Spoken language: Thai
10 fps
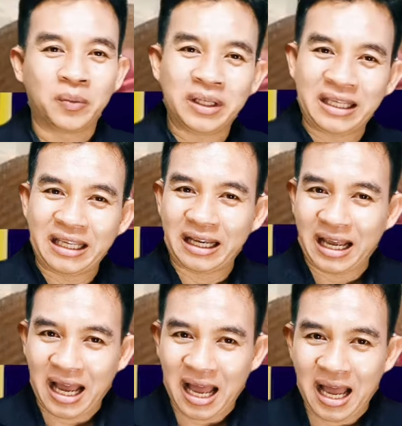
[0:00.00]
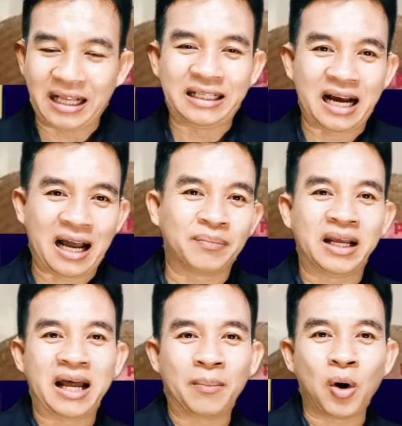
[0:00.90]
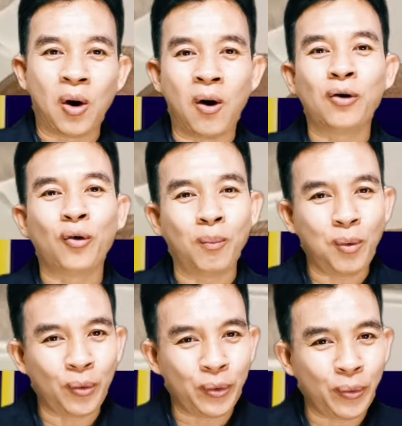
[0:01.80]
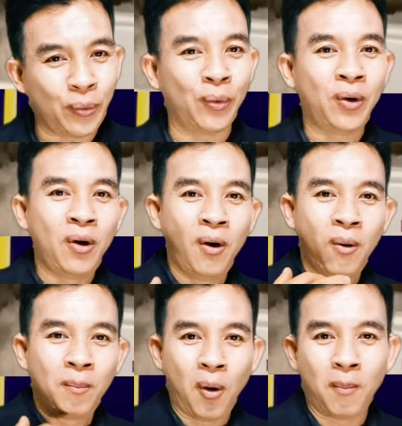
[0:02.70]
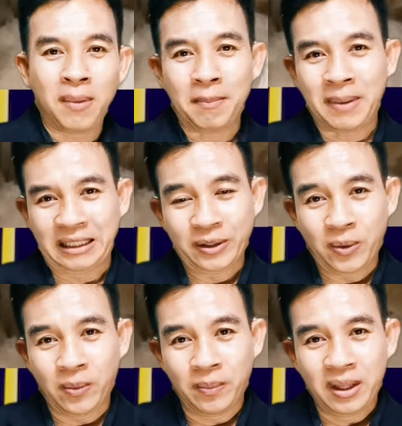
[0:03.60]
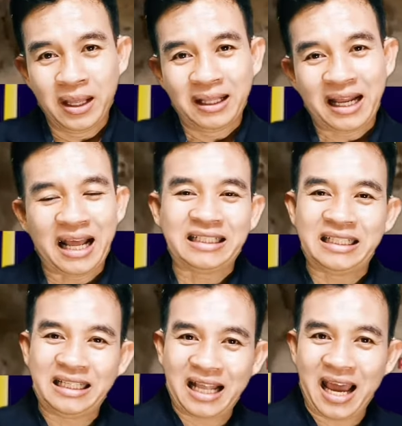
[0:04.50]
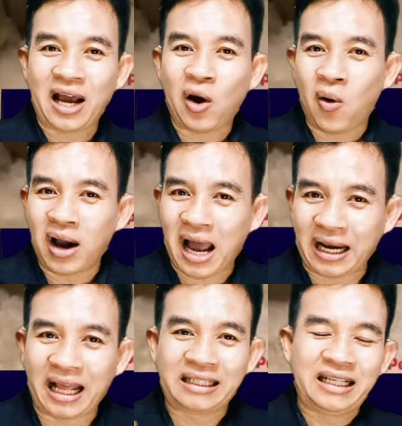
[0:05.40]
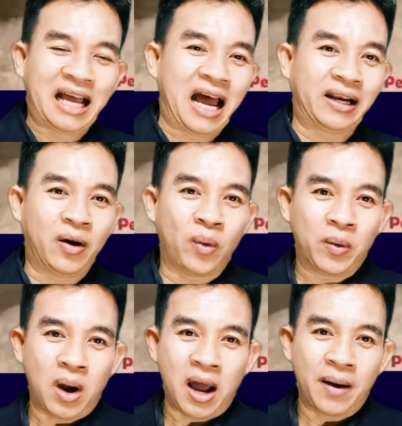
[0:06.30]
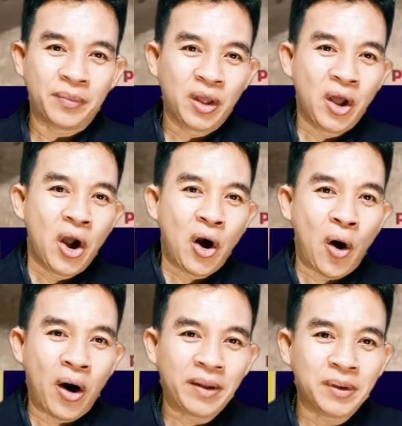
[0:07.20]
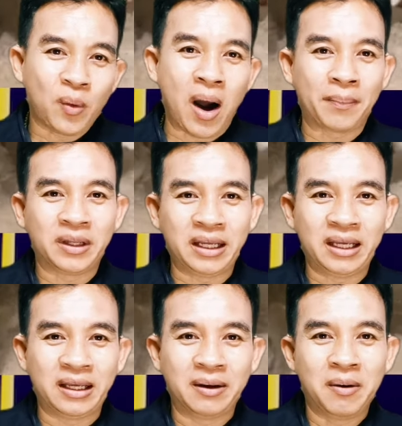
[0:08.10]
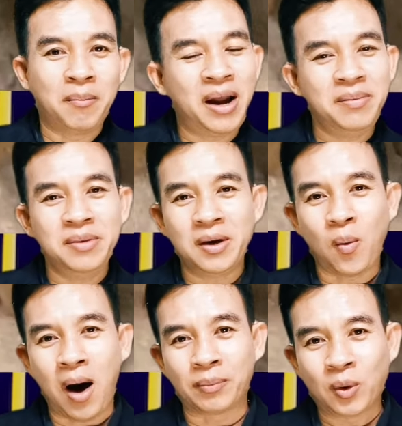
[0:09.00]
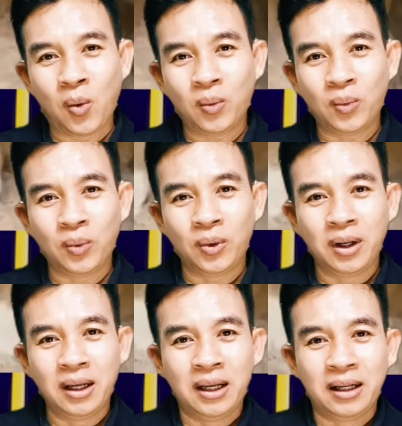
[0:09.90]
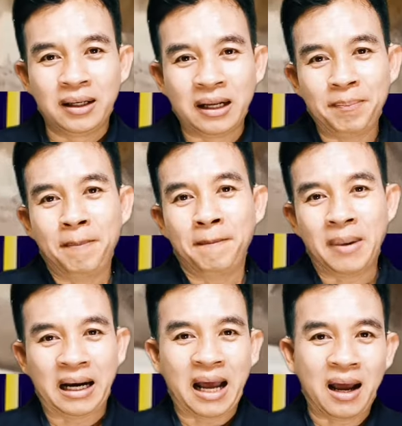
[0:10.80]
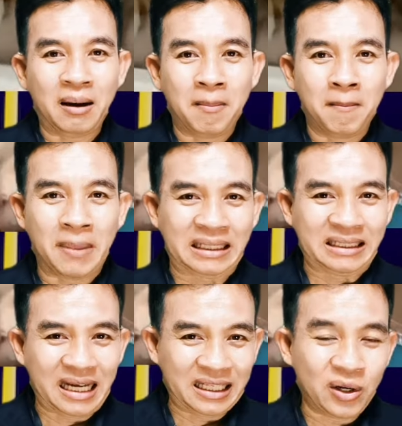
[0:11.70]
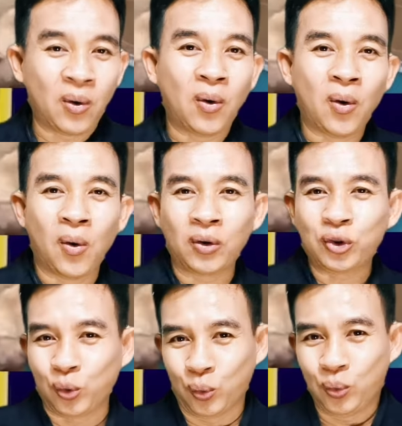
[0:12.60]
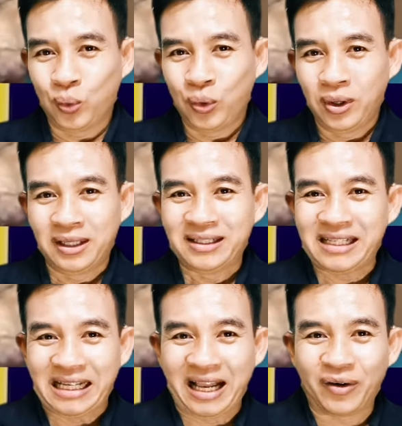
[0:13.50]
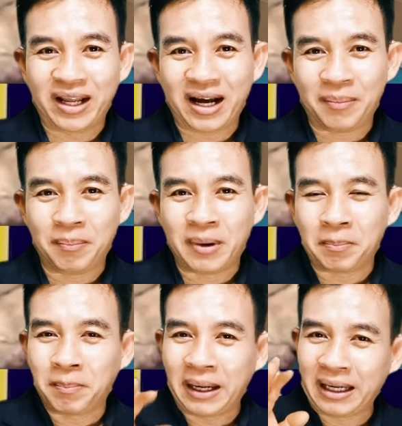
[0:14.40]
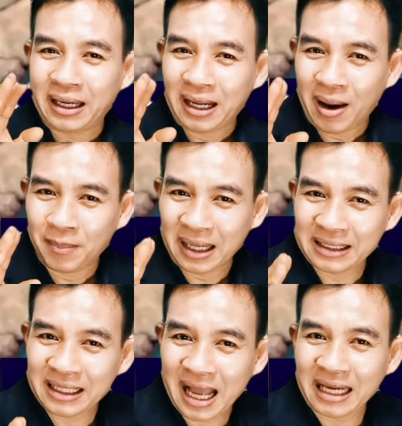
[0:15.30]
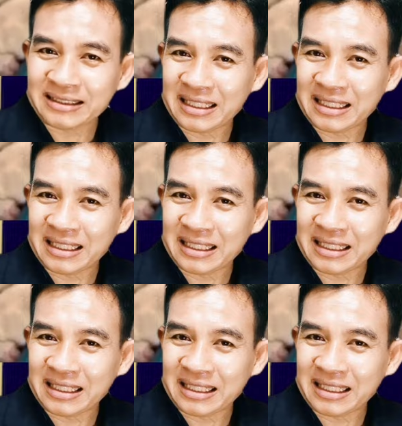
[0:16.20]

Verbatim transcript: มีวิธีง่าย ๆ จากคำแนะนำของหลวงปู่ดูคมมัปัญโยท่านได้ชี้แนะของการอธิษฐานเอาไว้ว่า ขอให้มีความดี ไม่มีความทุกข์นิพพานะปัญจโยโหตุ สิ่งเหล่านี้ครับ มันเป็นคำอธิษฐาน